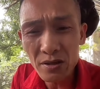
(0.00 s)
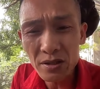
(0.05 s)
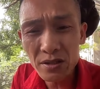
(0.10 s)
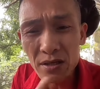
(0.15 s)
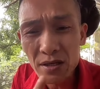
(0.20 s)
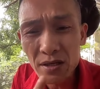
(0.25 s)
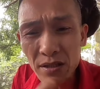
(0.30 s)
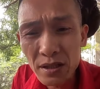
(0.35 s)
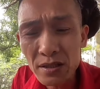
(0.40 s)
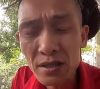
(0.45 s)
tao
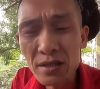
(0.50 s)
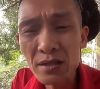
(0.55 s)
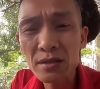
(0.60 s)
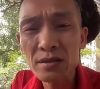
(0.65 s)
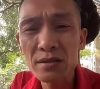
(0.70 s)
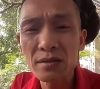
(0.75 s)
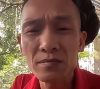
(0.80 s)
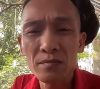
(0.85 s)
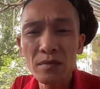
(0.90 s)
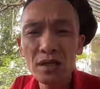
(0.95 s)
chưa thách thức
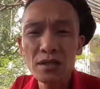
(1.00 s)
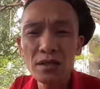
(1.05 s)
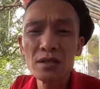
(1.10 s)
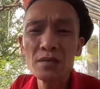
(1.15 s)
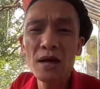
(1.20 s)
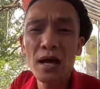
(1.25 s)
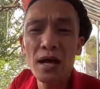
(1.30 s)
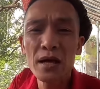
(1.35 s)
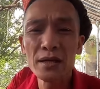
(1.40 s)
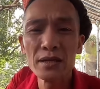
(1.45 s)
bất
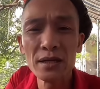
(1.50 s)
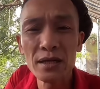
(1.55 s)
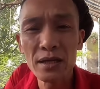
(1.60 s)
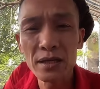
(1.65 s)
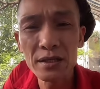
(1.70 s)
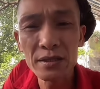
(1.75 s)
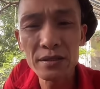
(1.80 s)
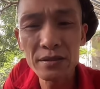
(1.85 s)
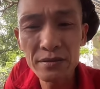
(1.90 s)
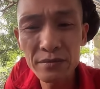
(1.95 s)
cứ ai
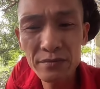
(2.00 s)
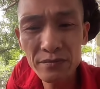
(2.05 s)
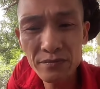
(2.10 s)
cả